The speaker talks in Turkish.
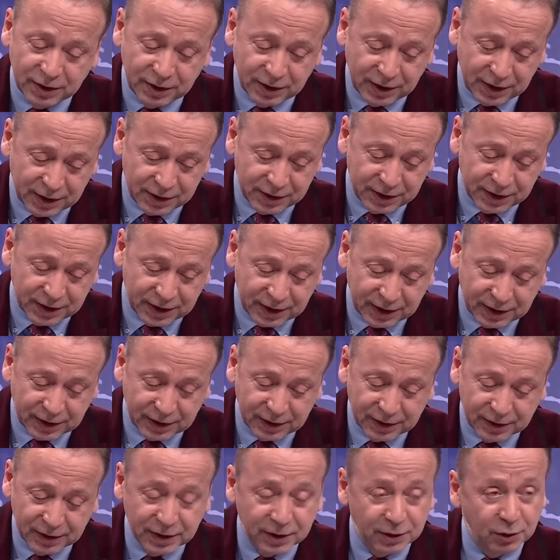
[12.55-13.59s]
Henrique
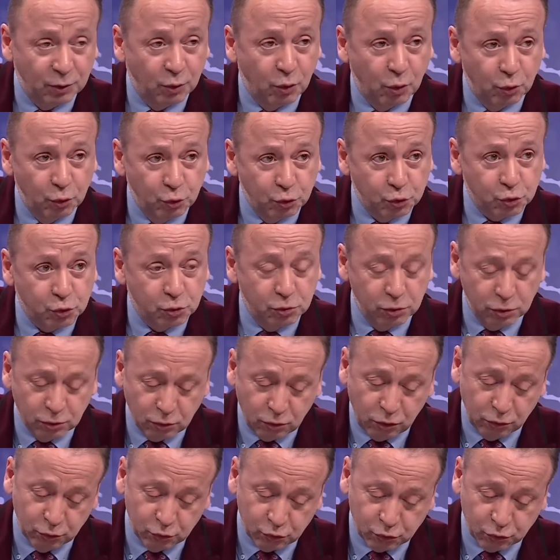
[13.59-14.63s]
o üçlü
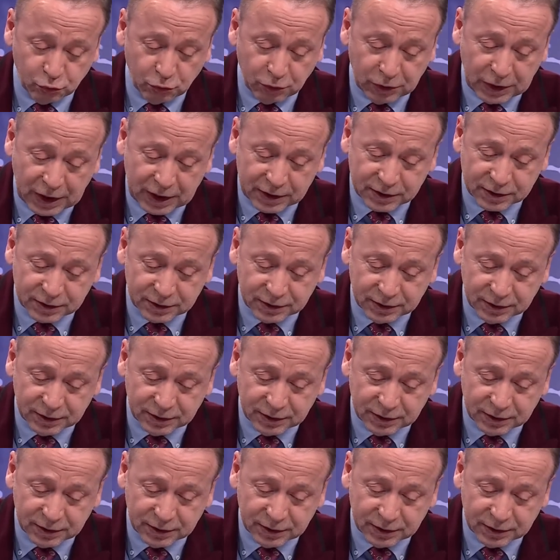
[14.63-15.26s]
konuşuyorlar.